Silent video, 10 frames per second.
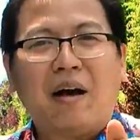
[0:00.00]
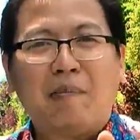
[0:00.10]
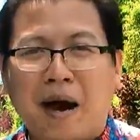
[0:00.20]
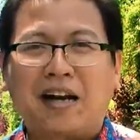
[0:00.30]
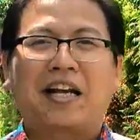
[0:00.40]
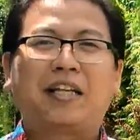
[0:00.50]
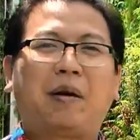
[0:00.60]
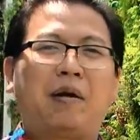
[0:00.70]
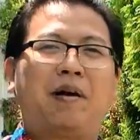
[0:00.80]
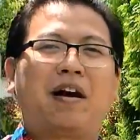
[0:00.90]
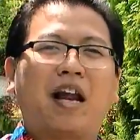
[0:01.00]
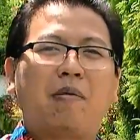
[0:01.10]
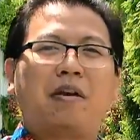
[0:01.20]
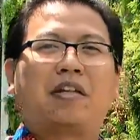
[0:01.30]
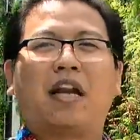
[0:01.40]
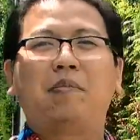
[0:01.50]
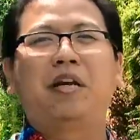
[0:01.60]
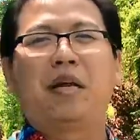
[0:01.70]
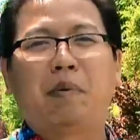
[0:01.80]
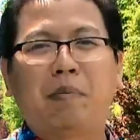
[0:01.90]
Makanya kita berani mengklaim kita
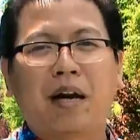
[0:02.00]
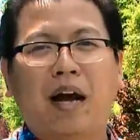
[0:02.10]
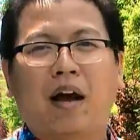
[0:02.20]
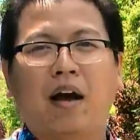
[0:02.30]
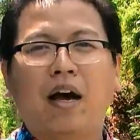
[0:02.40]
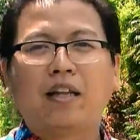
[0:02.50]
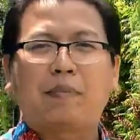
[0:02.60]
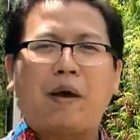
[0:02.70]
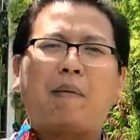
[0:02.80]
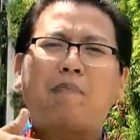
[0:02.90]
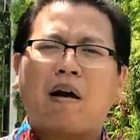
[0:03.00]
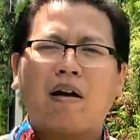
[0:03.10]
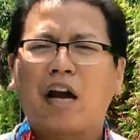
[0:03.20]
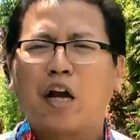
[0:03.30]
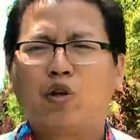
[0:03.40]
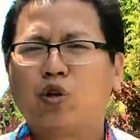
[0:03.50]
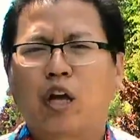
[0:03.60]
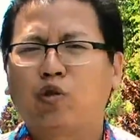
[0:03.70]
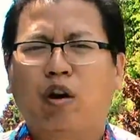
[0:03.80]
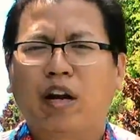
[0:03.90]
lebih dari pemenang. Tapi apakah yang itu
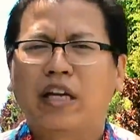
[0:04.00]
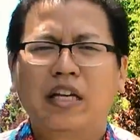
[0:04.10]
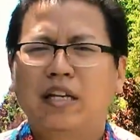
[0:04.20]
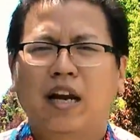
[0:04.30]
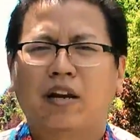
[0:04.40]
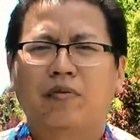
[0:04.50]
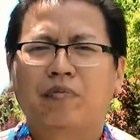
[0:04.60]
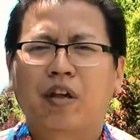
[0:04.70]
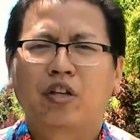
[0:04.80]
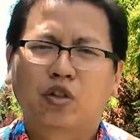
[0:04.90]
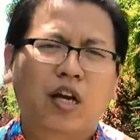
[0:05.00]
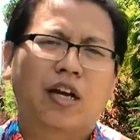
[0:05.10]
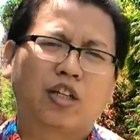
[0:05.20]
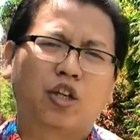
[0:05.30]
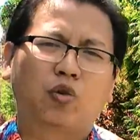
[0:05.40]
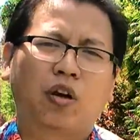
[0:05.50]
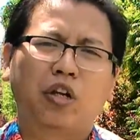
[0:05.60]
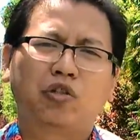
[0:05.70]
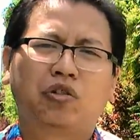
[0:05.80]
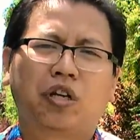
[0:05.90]
yang Tuhan yang inginkan? Saudara dikasih oleh Tuhan
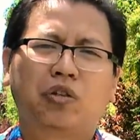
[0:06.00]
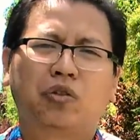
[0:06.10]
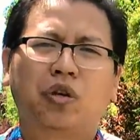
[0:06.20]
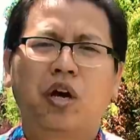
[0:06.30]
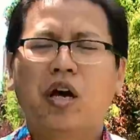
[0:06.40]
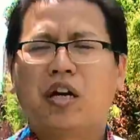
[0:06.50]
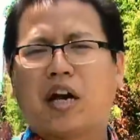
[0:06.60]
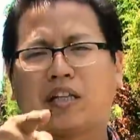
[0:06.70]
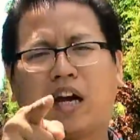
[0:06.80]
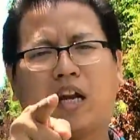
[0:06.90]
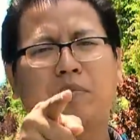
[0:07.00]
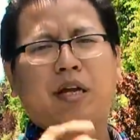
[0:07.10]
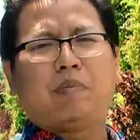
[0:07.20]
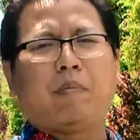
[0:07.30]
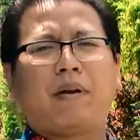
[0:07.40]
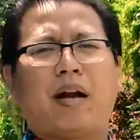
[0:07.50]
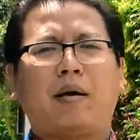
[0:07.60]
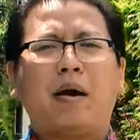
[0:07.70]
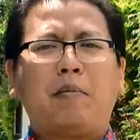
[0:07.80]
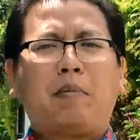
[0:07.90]
Yesus Kristus. Dikatakan lebih dari pemenang.
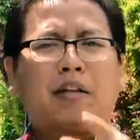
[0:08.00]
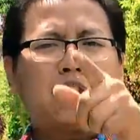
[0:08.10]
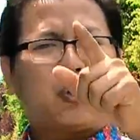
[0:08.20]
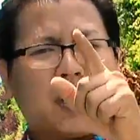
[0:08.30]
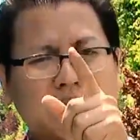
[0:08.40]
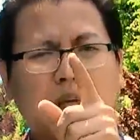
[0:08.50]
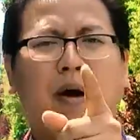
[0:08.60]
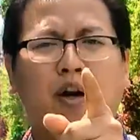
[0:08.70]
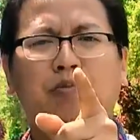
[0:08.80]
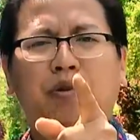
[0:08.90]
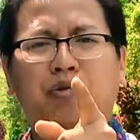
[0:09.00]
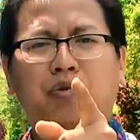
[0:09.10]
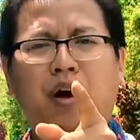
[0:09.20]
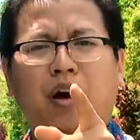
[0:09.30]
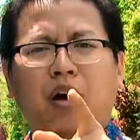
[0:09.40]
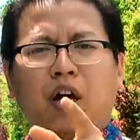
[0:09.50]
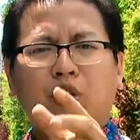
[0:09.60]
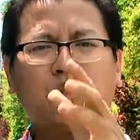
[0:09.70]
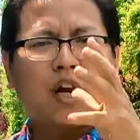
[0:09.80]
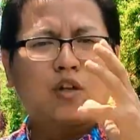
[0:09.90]
Berarti saudara tetap harus berjuang.
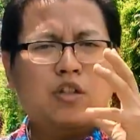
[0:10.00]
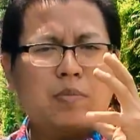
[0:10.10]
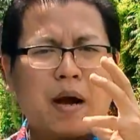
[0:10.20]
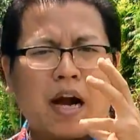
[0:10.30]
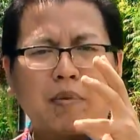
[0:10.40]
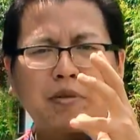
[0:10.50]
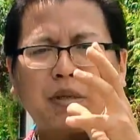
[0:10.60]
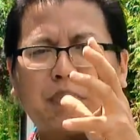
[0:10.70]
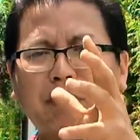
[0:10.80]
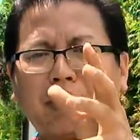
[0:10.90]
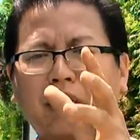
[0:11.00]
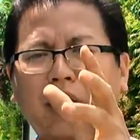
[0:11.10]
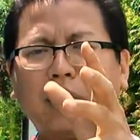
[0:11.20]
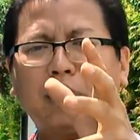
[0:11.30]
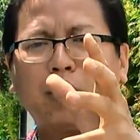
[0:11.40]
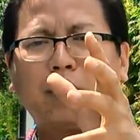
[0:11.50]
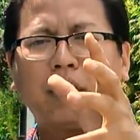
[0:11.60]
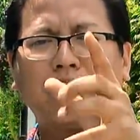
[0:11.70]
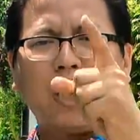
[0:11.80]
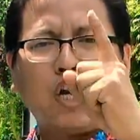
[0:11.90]
Saudara tetap menghadapi setiap permasalahan dalam kehidupan
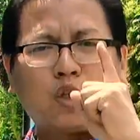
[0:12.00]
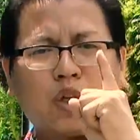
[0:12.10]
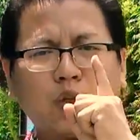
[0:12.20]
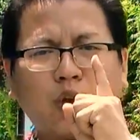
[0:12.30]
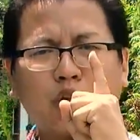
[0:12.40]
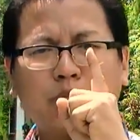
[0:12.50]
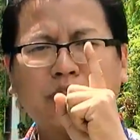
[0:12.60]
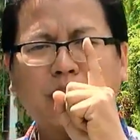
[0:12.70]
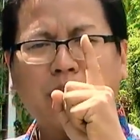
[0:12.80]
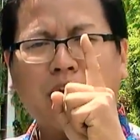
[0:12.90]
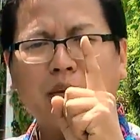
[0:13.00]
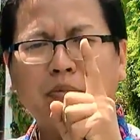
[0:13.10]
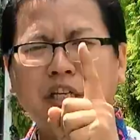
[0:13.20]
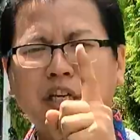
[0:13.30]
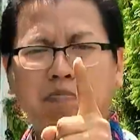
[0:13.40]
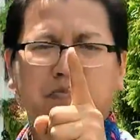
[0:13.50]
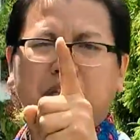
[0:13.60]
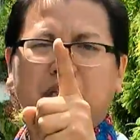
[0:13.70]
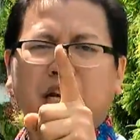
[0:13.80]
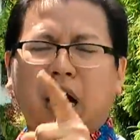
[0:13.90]
ini. Saudara juga harus bisa menghadapi
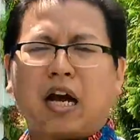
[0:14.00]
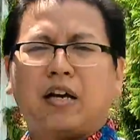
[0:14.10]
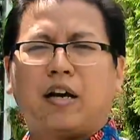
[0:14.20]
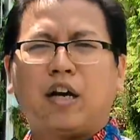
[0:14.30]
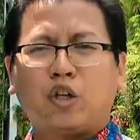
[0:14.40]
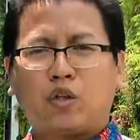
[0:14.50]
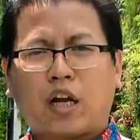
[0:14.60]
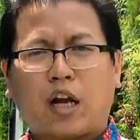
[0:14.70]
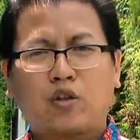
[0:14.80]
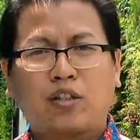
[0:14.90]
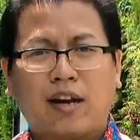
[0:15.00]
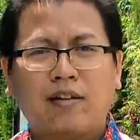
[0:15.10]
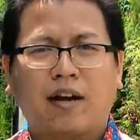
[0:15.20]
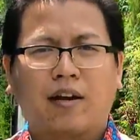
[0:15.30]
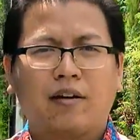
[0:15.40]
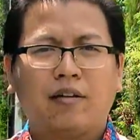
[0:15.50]
iblis yang ada. Saudara harus sadar.